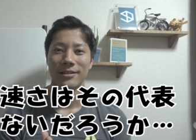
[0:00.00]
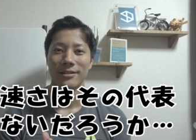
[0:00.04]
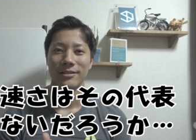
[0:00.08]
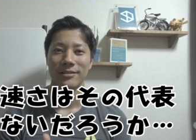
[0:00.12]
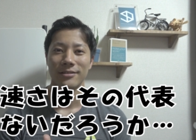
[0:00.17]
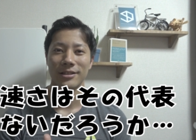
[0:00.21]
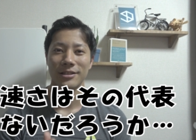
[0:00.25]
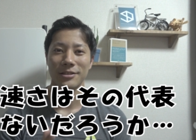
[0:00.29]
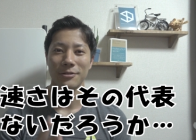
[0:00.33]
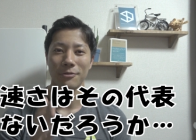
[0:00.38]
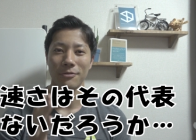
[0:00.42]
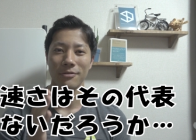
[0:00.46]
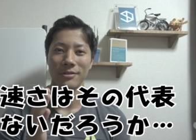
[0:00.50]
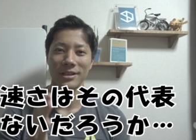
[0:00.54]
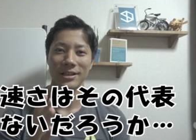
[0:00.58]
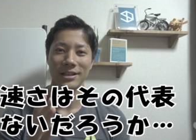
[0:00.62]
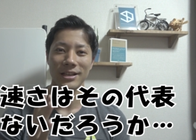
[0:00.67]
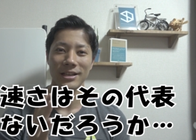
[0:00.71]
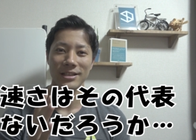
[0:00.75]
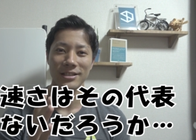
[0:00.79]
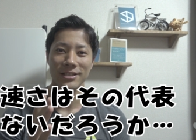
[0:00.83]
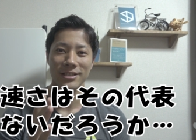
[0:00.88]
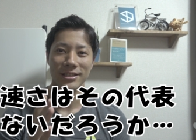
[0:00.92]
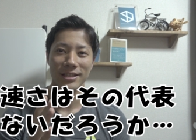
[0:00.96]
てでそこに
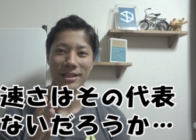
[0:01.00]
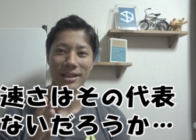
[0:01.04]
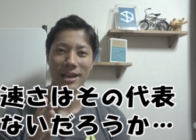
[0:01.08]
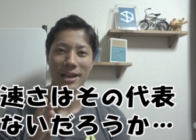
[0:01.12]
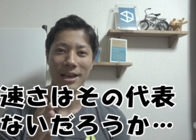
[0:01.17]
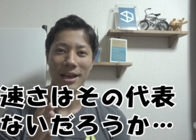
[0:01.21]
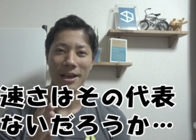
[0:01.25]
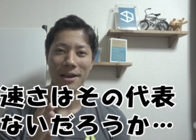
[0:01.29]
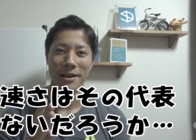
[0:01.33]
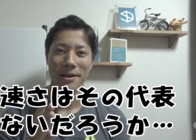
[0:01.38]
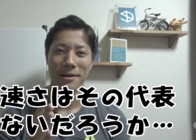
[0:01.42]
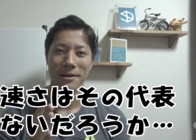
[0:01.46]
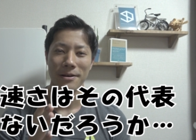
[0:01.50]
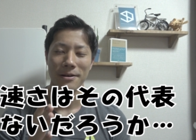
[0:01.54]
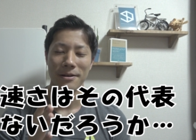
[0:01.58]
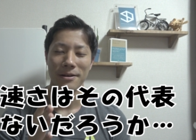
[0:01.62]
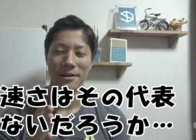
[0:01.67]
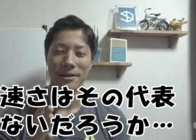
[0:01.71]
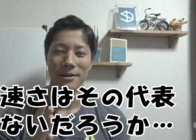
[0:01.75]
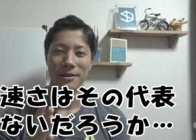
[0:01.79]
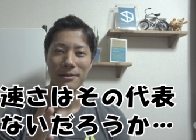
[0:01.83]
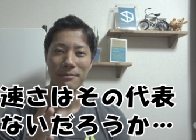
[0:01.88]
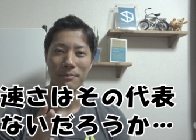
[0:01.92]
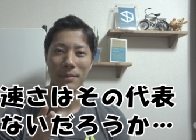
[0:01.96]
関して
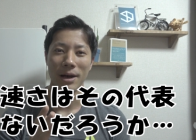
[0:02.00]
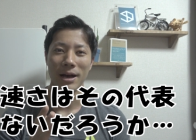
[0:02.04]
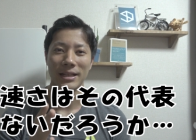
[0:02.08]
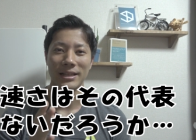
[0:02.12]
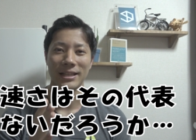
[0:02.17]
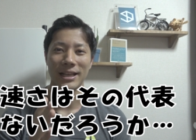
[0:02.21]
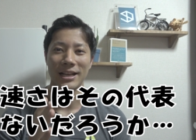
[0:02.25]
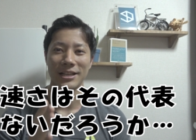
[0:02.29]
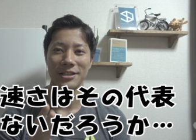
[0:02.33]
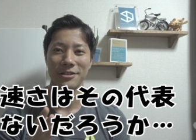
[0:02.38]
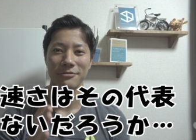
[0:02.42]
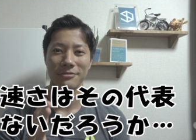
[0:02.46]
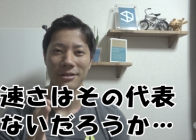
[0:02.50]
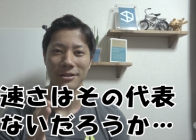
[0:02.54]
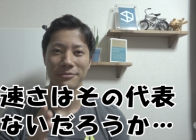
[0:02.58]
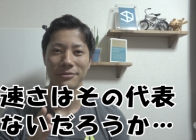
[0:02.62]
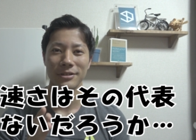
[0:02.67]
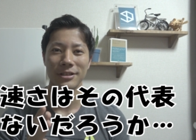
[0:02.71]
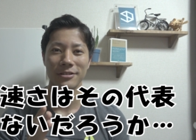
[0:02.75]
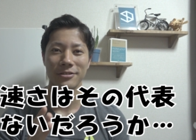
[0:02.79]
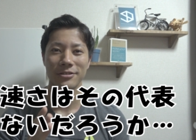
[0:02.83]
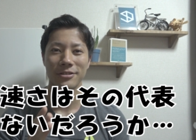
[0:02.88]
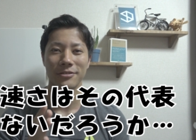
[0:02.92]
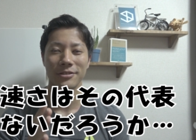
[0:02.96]
まあ多少
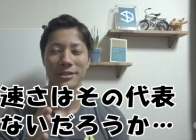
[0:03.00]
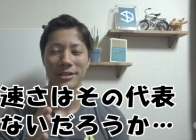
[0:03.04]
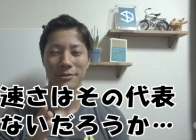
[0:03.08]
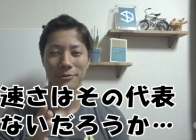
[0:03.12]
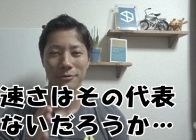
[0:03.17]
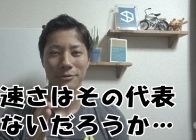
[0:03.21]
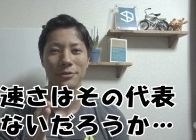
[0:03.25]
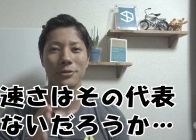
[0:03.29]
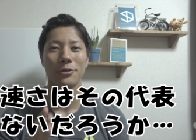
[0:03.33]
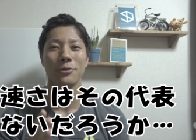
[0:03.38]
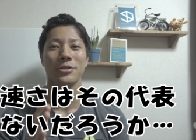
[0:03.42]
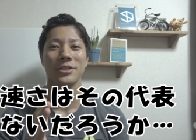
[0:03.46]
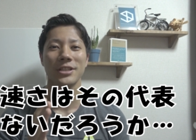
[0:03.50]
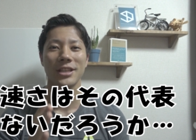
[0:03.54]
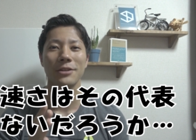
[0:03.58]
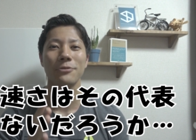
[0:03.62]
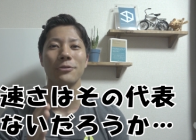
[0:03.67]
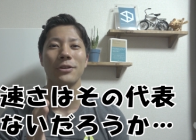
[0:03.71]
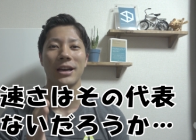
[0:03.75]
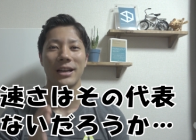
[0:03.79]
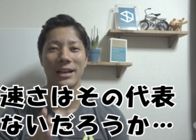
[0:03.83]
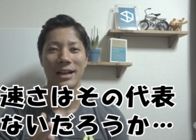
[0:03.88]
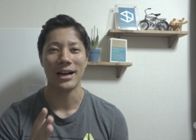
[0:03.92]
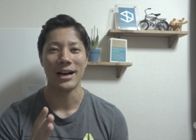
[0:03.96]
運動運動して
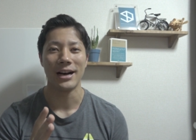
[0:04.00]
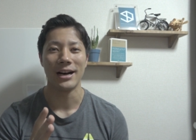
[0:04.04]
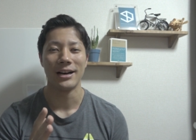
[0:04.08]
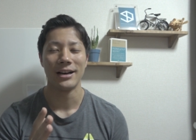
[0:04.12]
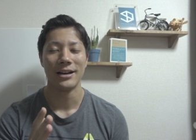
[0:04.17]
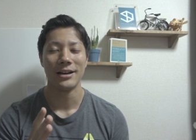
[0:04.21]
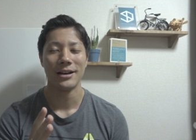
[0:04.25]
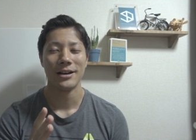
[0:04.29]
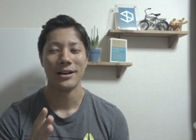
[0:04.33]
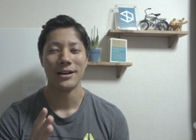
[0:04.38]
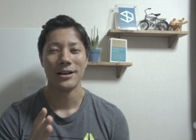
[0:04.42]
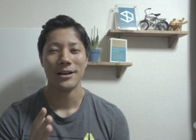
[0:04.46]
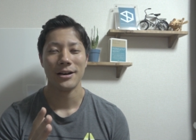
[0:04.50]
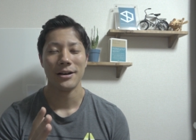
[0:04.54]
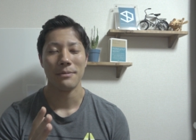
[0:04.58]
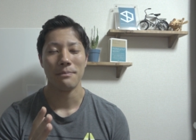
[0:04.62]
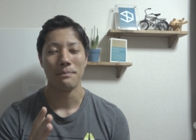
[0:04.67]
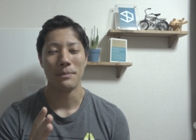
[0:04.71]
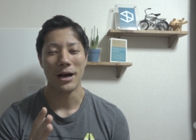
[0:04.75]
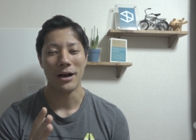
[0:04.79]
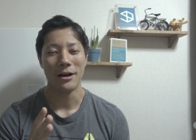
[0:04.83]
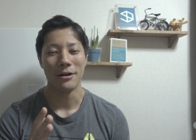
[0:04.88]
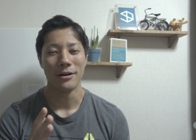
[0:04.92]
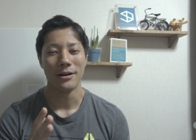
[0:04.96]
るから
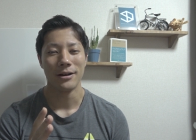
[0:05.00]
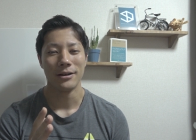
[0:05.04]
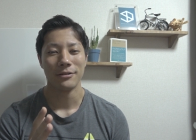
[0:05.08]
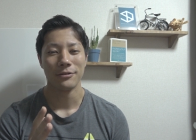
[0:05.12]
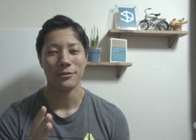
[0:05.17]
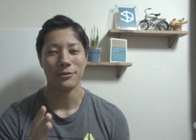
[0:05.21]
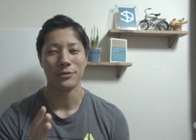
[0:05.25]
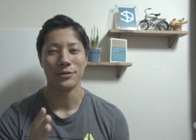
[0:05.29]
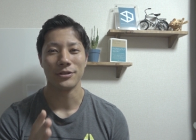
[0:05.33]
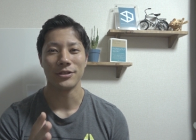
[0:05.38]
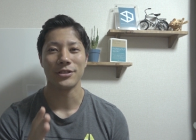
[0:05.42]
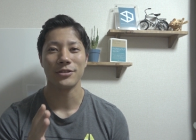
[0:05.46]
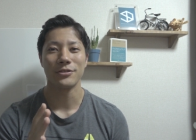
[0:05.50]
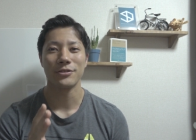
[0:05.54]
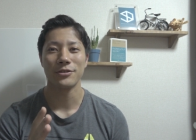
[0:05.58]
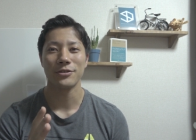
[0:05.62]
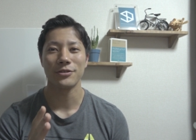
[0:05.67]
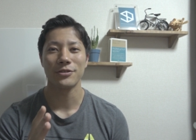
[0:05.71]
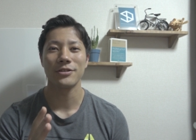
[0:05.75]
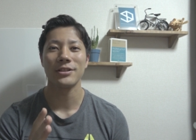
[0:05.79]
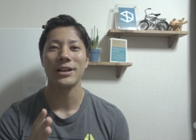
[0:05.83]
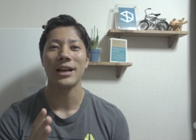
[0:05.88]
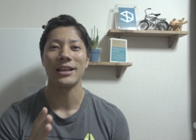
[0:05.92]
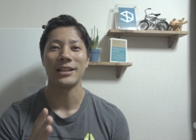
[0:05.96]
まあ
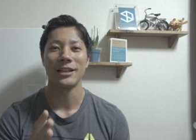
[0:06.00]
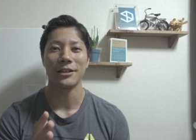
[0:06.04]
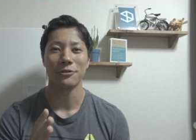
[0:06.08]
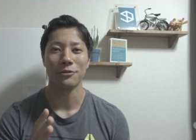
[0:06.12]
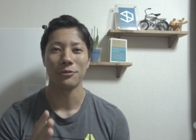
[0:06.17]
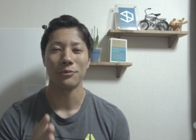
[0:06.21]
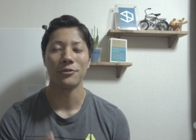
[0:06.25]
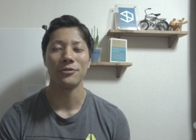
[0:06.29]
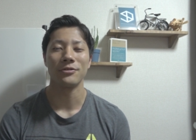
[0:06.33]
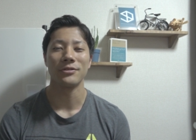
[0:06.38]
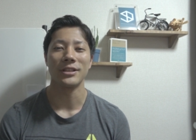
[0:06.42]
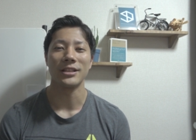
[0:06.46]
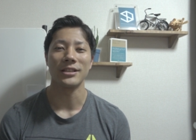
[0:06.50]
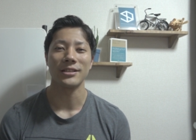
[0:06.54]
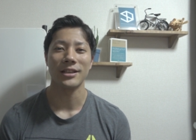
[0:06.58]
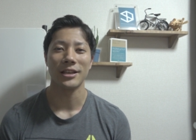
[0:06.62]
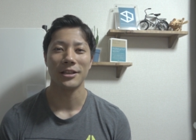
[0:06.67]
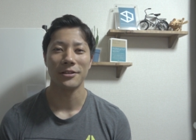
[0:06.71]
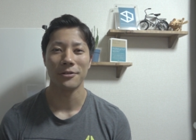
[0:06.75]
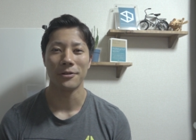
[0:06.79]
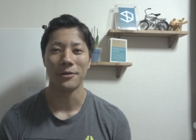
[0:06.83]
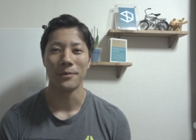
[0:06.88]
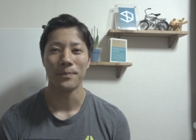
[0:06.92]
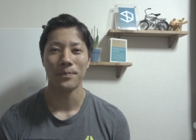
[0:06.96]
普通ぐらいだと思うんです
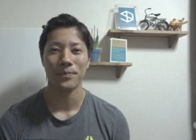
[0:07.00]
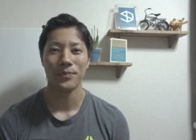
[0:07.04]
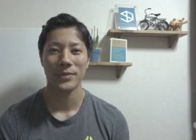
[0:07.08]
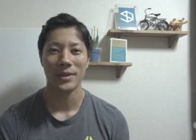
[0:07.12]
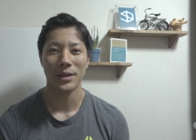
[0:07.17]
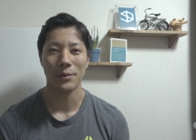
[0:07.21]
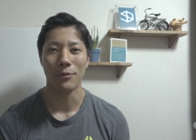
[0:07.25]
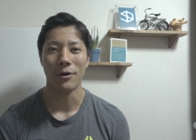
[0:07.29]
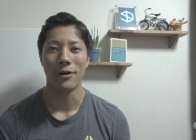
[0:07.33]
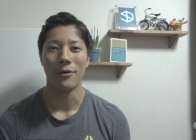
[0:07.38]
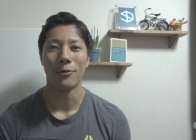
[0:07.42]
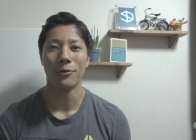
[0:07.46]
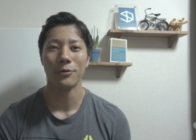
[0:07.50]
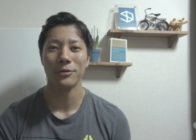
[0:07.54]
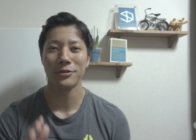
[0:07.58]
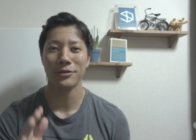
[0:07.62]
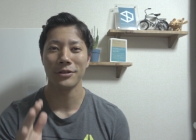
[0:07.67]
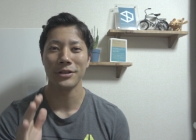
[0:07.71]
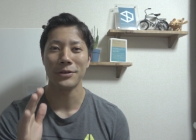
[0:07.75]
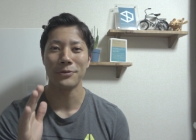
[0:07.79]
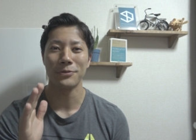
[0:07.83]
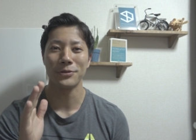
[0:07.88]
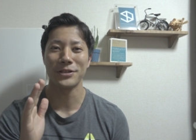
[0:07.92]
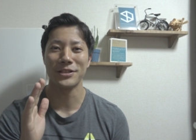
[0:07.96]
けどでも本
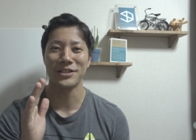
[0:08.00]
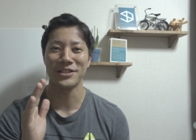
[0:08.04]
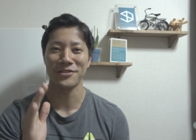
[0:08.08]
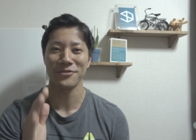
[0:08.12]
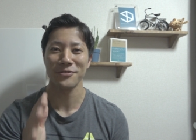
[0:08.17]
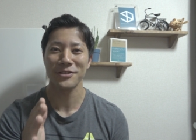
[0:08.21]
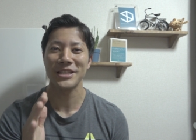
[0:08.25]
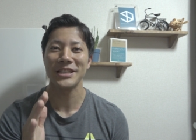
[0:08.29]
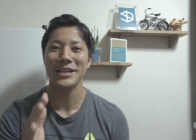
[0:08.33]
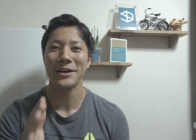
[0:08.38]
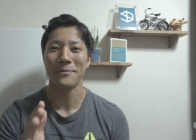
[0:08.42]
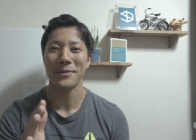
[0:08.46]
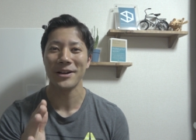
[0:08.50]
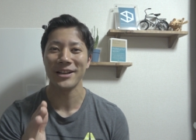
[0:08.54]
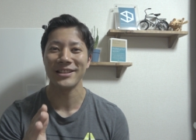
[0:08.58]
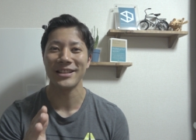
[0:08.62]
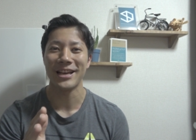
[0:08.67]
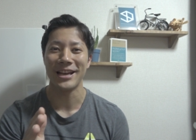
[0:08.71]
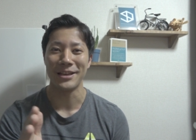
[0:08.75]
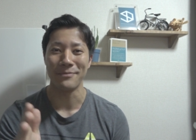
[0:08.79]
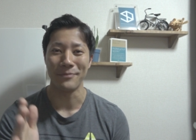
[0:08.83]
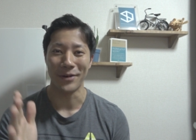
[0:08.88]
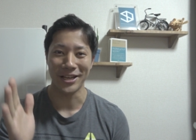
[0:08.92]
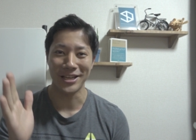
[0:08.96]
当に普通極まり
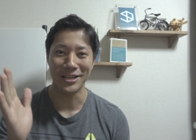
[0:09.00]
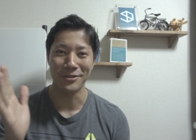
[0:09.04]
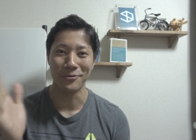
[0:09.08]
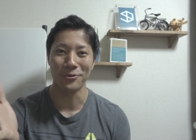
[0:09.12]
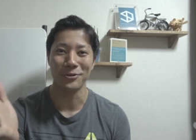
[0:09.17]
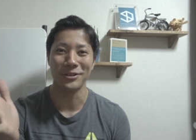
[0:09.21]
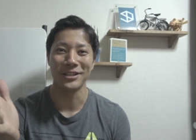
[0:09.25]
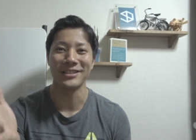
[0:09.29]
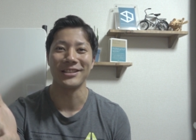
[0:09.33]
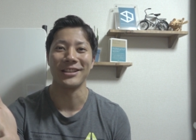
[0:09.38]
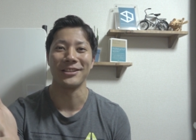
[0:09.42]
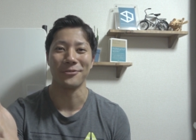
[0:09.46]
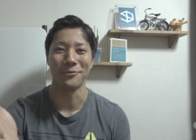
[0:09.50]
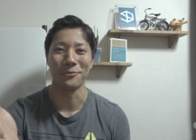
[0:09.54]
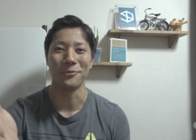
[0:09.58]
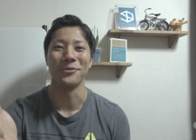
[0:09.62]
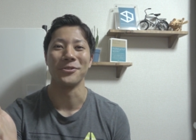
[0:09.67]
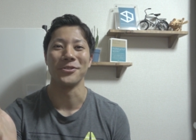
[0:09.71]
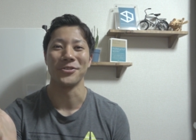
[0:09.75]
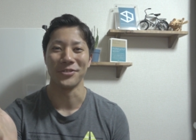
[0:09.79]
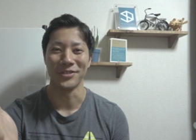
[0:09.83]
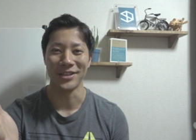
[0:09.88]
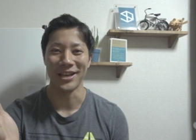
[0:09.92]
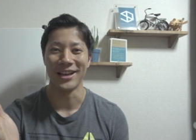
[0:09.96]
ない今記録だったと思う
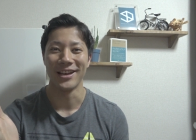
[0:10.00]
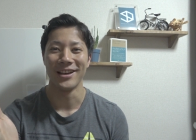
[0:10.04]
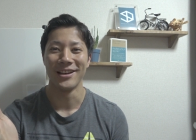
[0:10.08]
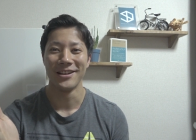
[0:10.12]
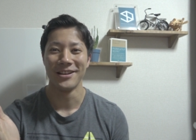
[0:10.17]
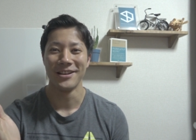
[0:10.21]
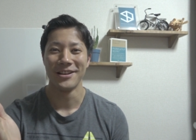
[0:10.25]
んですよね、